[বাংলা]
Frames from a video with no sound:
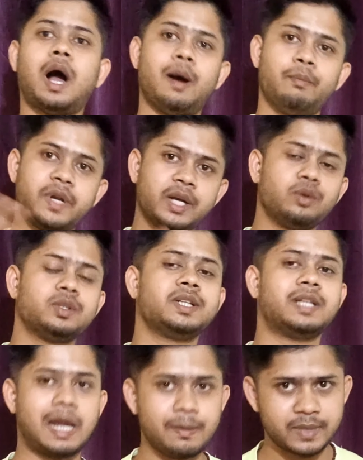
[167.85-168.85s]
আপডেট হতে
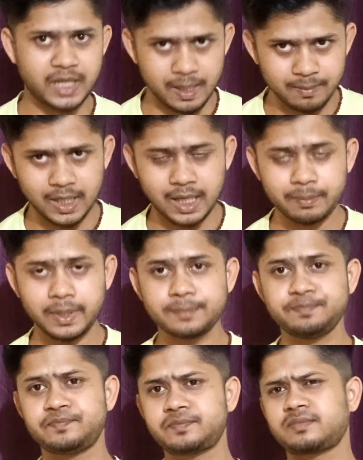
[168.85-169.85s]
টাইম টাইম লাগবে
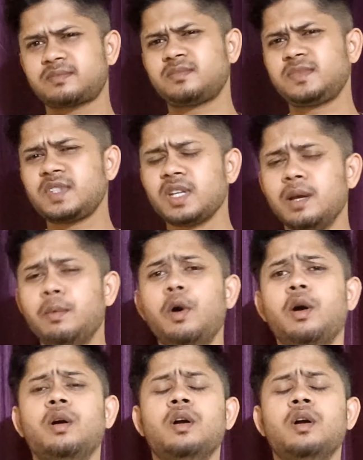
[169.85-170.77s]
এবং